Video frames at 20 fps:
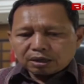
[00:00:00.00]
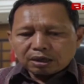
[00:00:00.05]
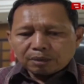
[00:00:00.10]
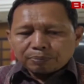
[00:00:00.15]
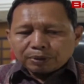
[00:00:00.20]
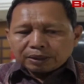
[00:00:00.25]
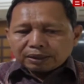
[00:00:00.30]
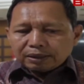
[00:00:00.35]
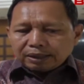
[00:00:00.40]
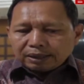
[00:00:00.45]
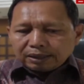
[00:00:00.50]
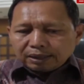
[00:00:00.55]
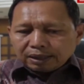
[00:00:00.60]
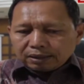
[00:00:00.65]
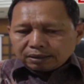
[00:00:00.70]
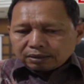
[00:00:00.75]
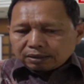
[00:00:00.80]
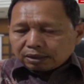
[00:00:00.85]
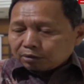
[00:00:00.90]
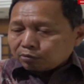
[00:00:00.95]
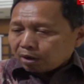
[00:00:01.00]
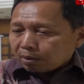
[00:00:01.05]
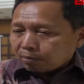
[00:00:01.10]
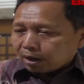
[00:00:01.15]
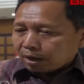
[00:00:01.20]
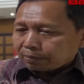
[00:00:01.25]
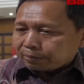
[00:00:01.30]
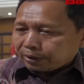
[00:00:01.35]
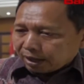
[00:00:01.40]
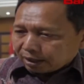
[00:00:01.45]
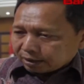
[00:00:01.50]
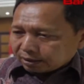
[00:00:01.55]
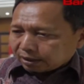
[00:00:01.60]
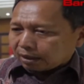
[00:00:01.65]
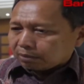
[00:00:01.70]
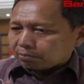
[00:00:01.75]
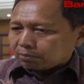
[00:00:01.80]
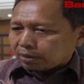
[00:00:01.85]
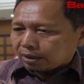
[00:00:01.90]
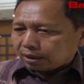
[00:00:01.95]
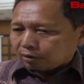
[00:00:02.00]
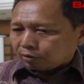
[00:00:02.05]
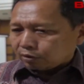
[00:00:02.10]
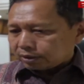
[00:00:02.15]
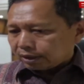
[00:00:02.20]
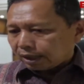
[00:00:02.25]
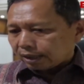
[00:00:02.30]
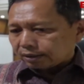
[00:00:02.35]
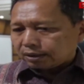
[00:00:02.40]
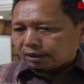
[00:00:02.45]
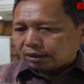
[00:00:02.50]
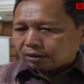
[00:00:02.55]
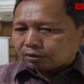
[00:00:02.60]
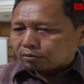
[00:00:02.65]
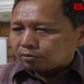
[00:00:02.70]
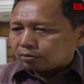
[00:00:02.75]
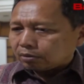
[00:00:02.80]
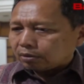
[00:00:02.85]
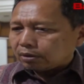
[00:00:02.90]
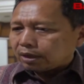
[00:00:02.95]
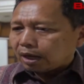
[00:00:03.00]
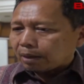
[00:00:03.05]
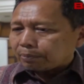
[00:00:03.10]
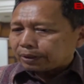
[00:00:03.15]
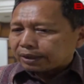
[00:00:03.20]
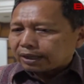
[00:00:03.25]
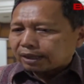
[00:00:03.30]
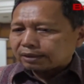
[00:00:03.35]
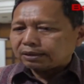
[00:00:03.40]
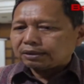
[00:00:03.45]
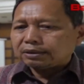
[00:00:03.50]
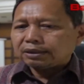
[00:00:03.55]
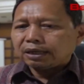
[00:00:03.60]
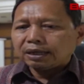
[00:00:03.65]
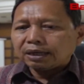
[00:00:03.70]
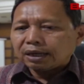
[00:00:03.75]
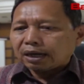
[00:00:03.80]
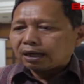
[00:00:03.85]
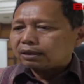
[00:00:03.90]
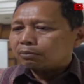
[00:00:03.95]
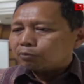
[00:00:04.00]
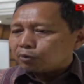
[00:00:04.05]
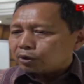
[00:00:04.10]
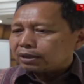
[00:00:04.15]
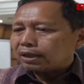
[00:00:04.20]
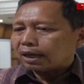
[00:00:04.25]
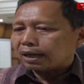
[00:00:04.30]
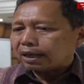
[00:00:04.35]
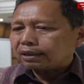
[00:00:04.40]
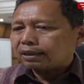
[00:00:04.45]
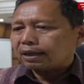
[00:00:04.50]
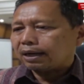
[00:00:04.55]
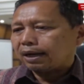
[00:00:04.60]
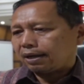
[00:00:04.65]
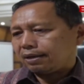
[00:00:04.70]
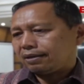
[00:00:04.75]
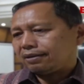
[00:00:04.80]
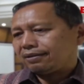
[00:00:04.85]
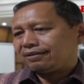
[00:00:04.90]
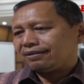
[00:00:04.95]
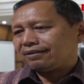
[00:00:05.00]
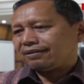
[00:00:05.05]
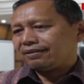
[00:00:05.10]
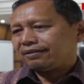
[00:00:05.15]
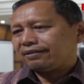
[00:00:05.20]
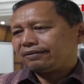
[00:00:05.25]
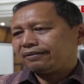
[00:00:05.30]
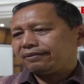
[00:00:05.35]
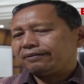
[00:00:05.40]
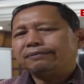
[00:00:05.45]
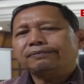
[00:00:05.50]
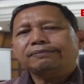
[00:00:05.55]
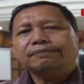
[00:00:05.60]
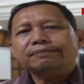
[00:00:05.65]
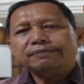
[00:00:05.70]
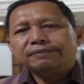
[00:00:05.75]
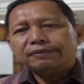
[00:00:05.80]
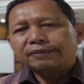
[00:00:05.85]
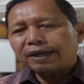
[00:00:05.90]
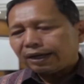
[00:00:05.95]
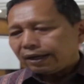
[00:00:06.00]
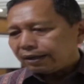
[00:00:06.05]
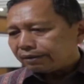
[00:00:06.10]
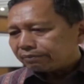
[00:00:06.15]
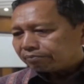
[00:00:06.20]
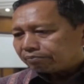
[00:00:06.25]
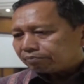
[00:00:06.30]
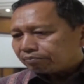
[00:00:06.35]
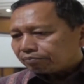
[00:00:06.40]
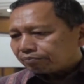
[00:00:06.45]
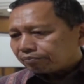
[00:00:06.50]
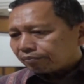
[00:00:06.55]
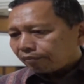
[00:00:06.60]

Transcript: kepentingan kedua belah pihak yang bernegosiasi itu diaplikasi sehingga ketemu di jalan tengah. Humas DPRD